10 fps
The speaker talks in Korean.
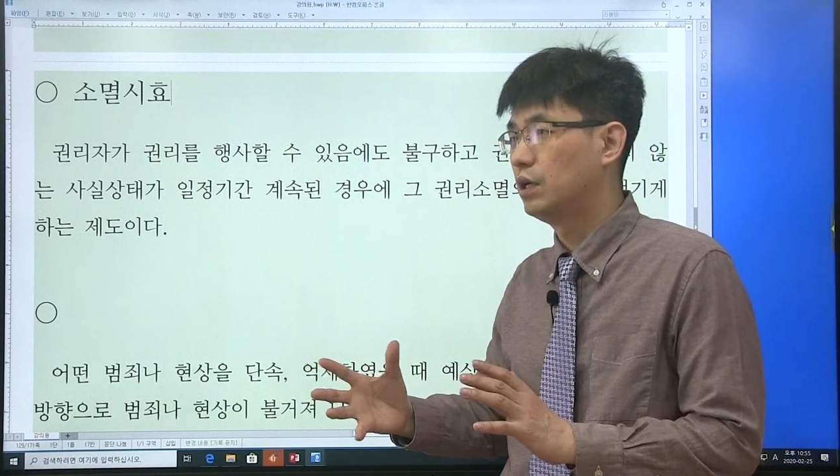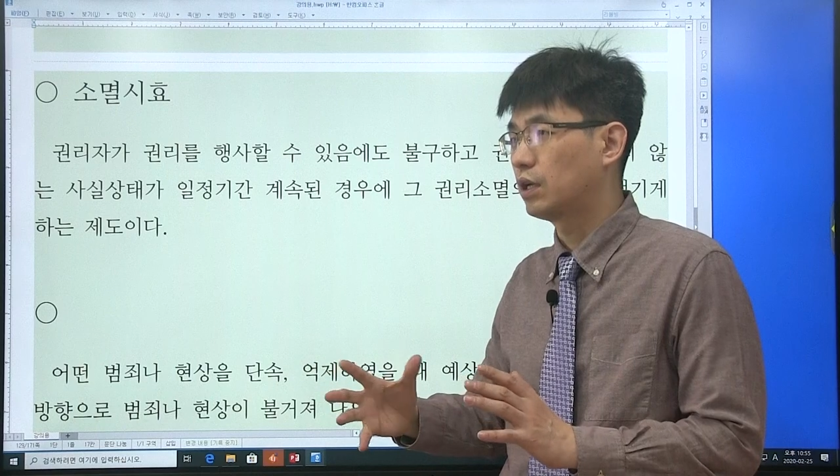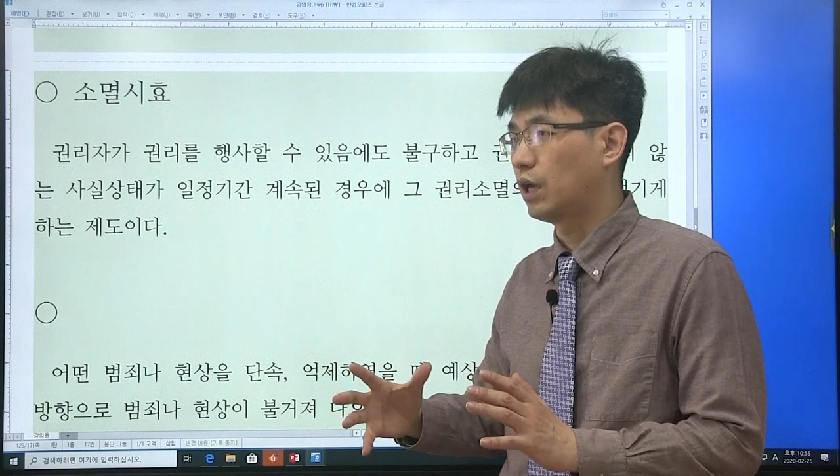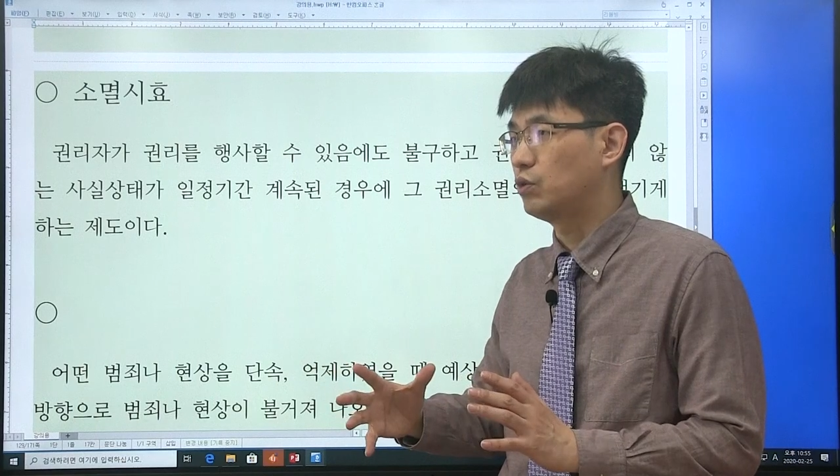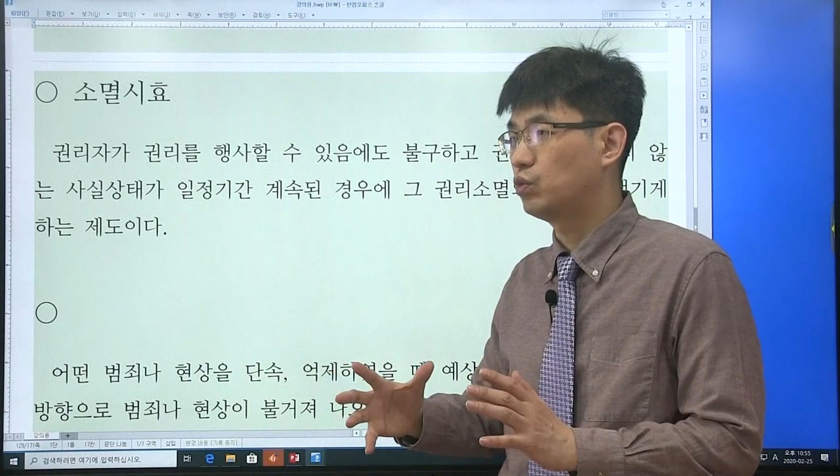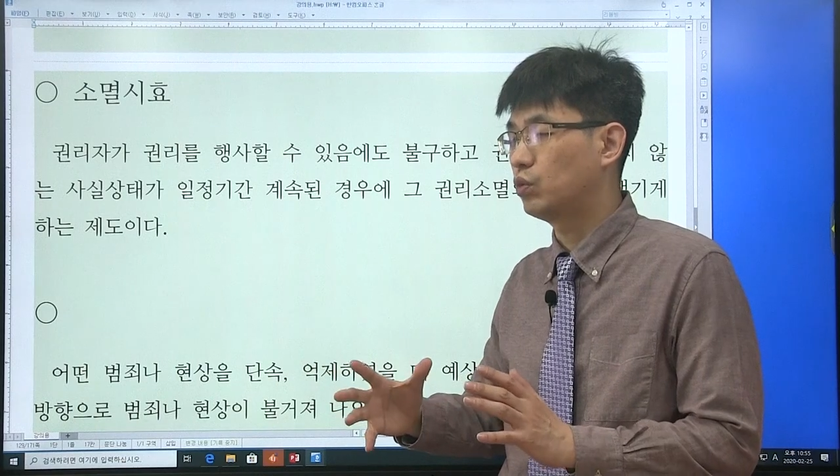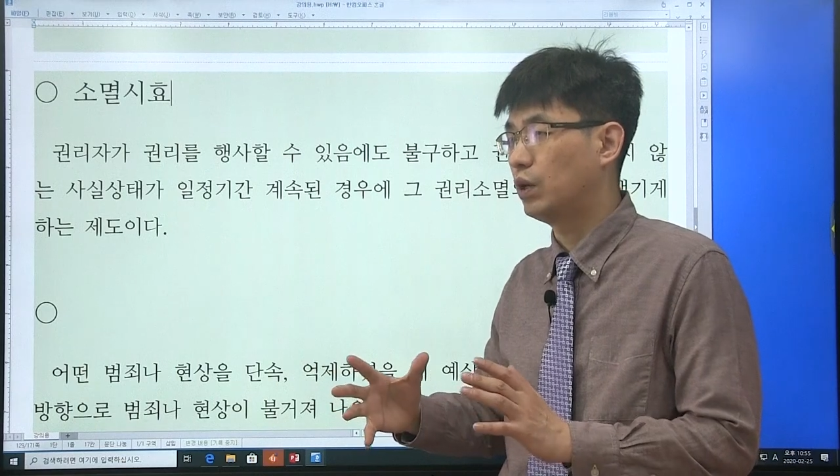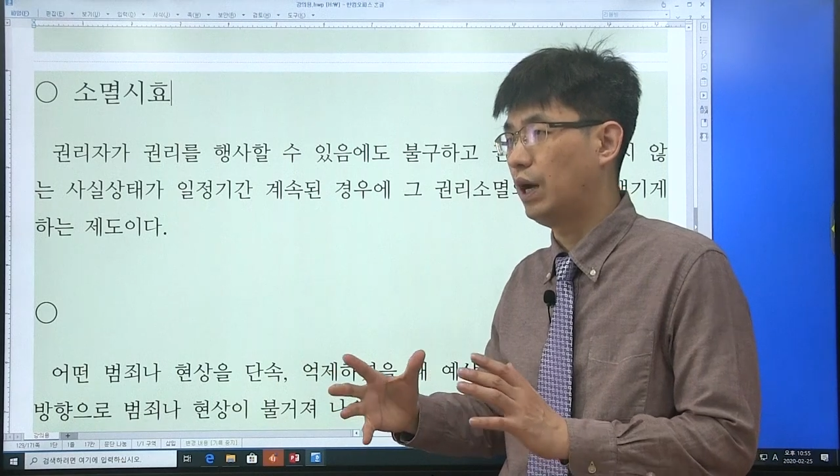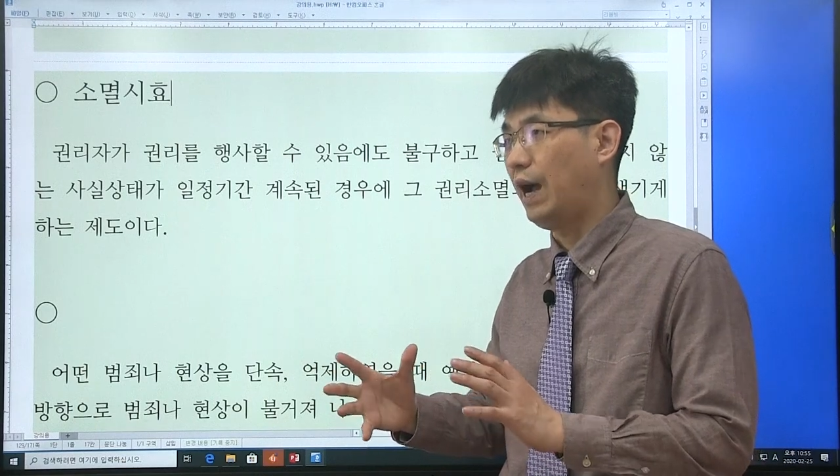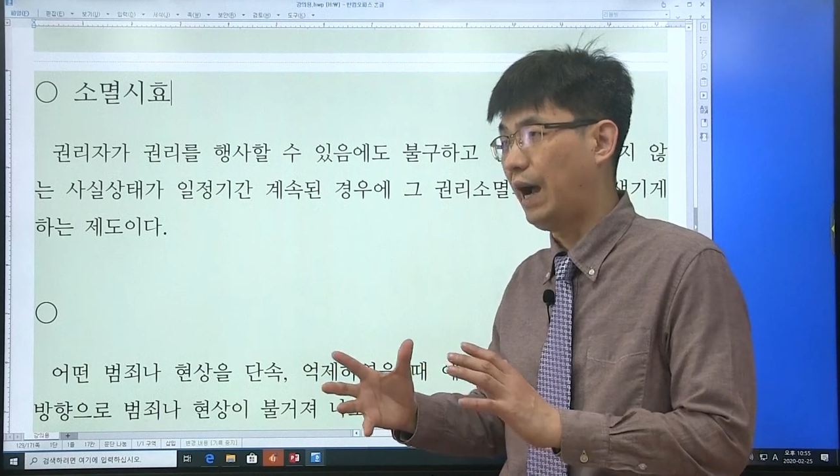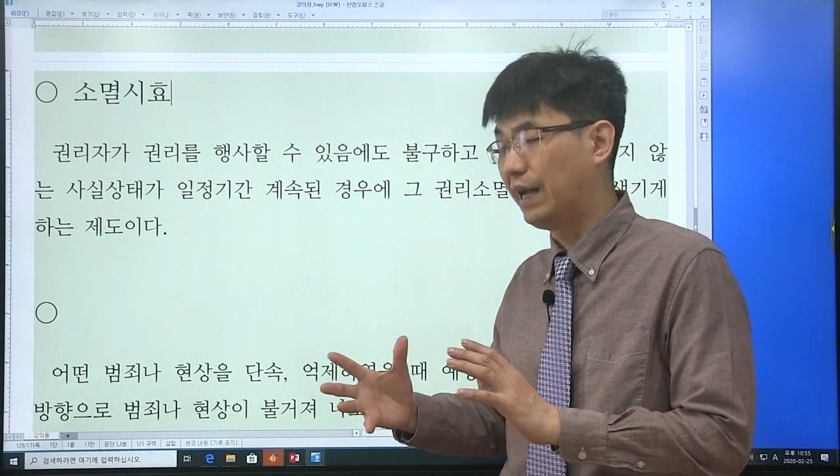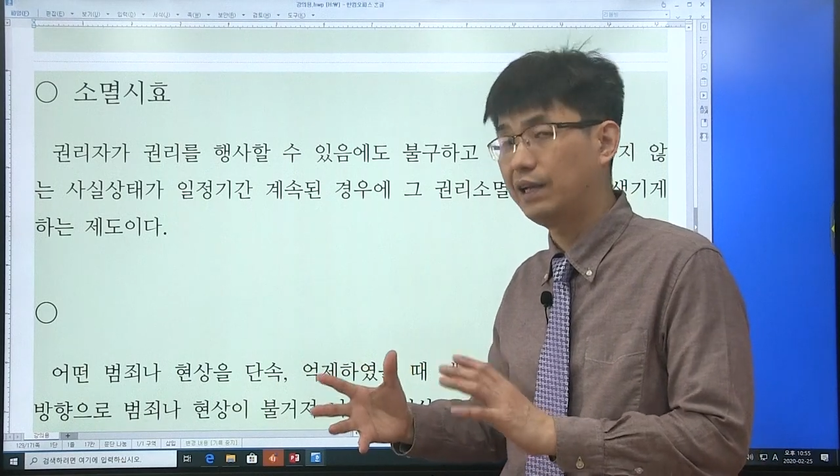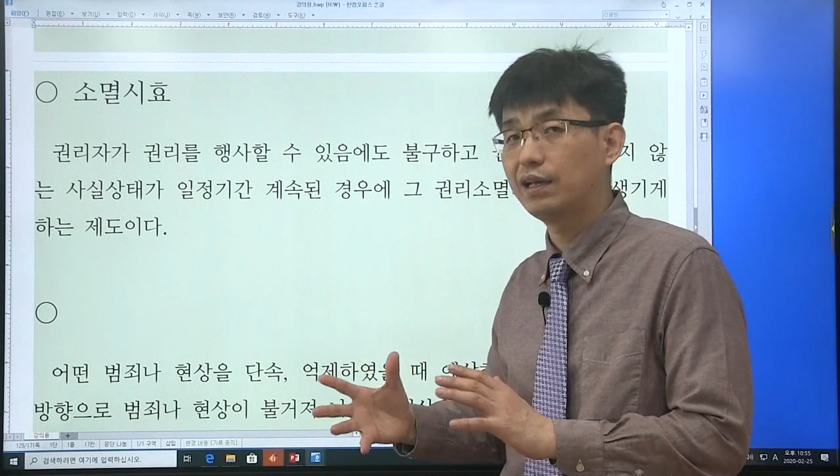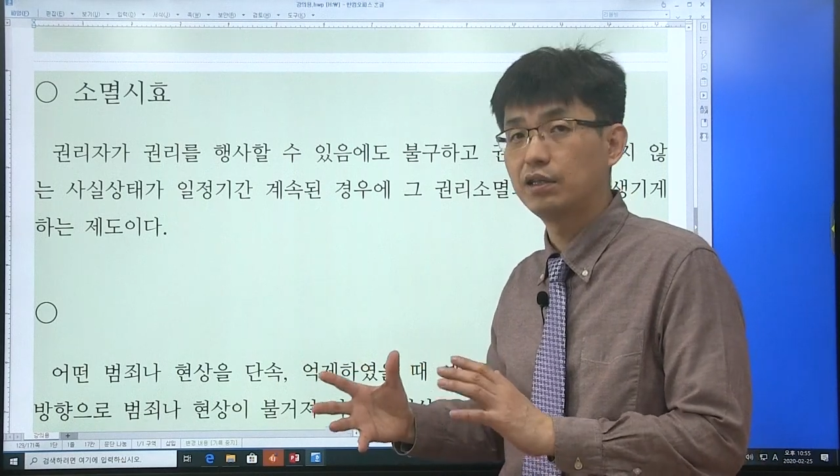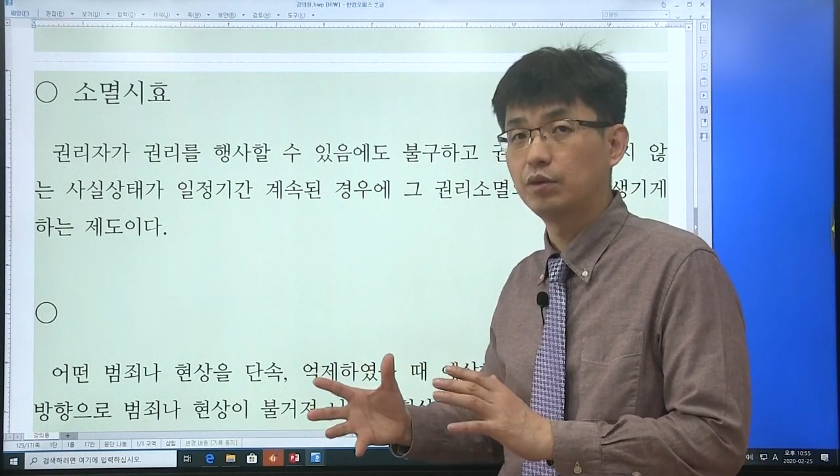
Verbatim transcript: 계속 안 하게